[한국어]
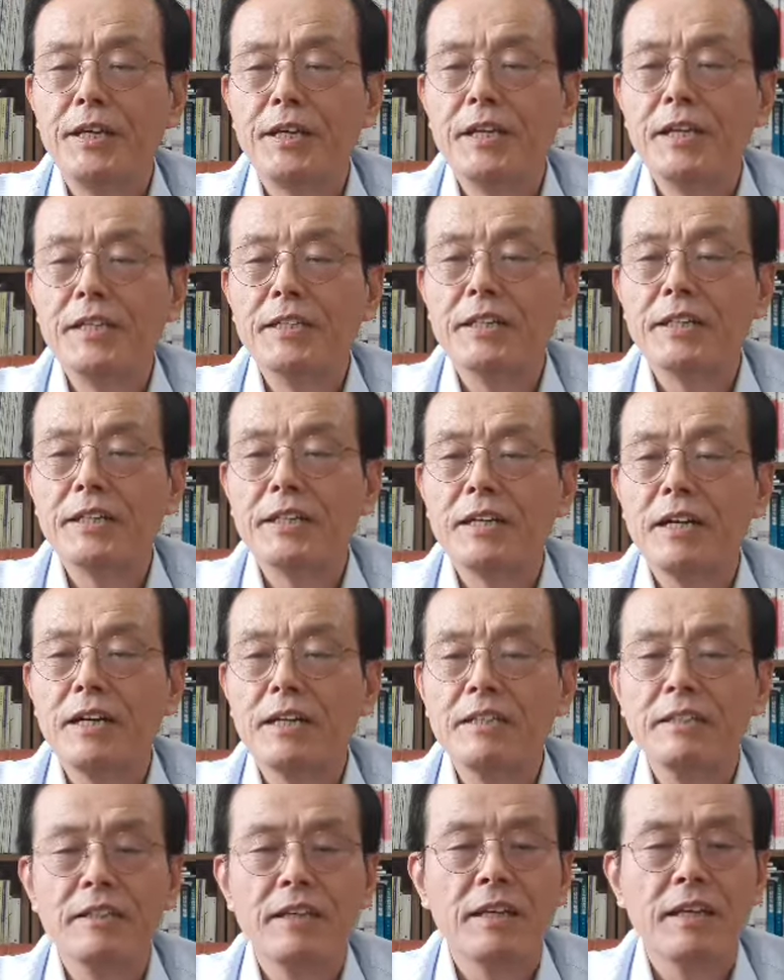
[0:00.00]

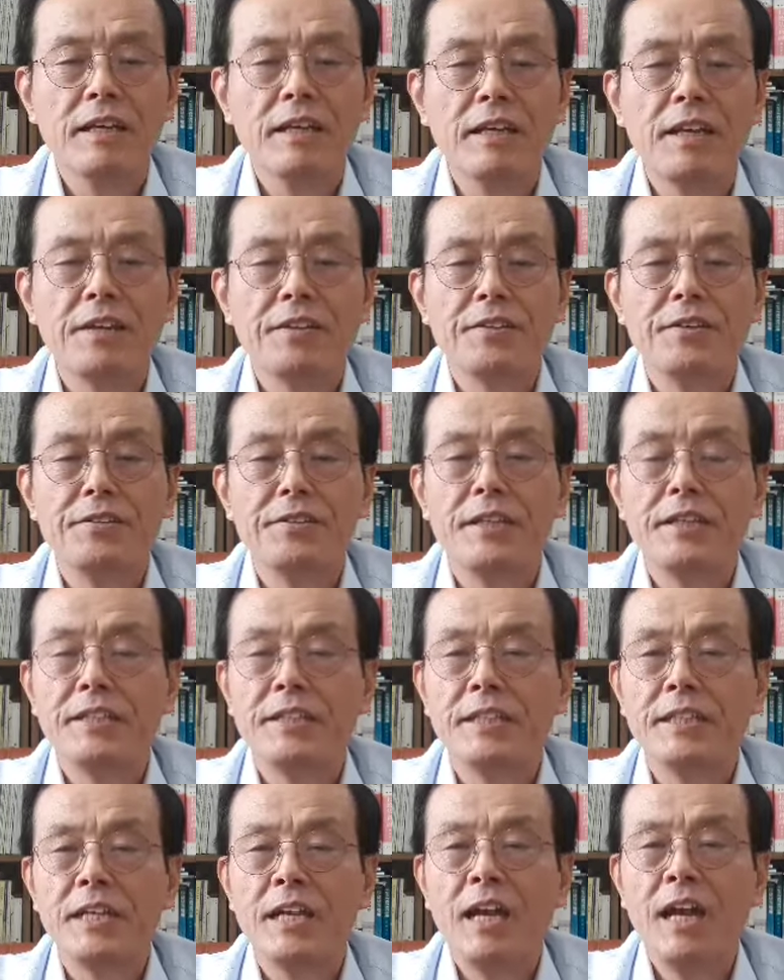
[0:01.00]
일자리가 크게
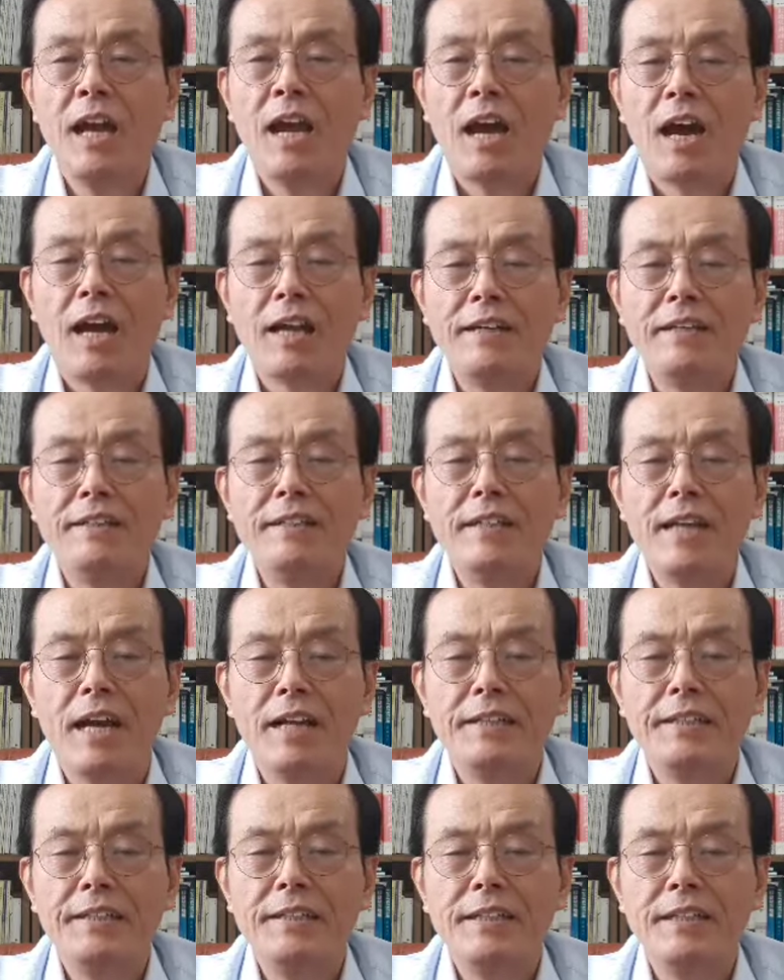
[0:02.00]
개선되지 않는
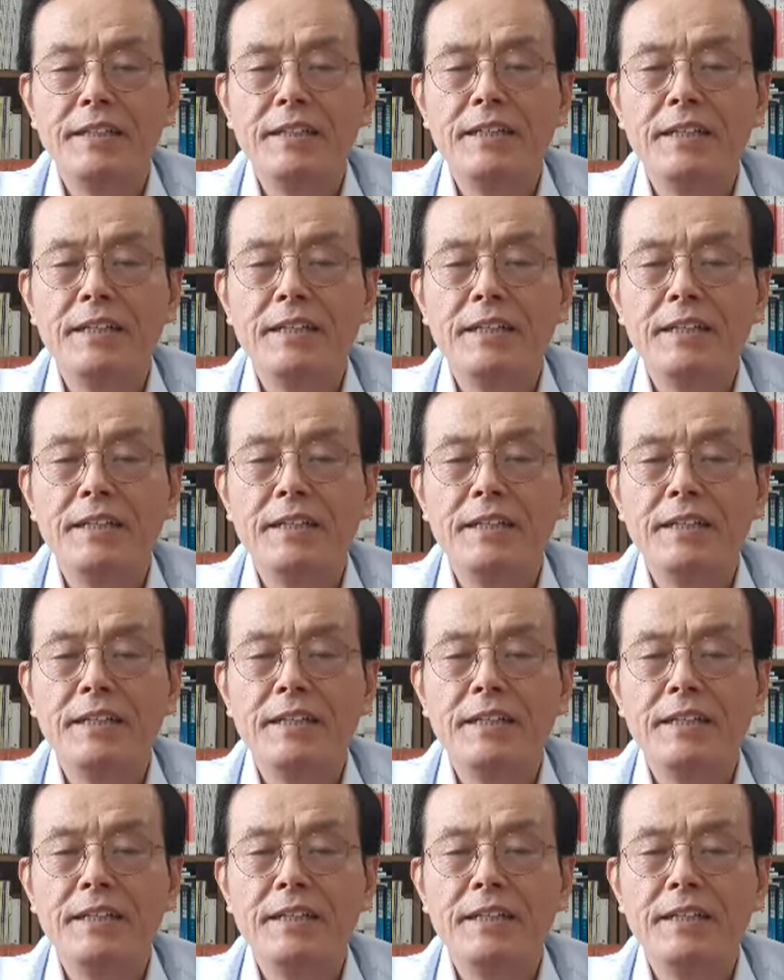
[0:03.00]
한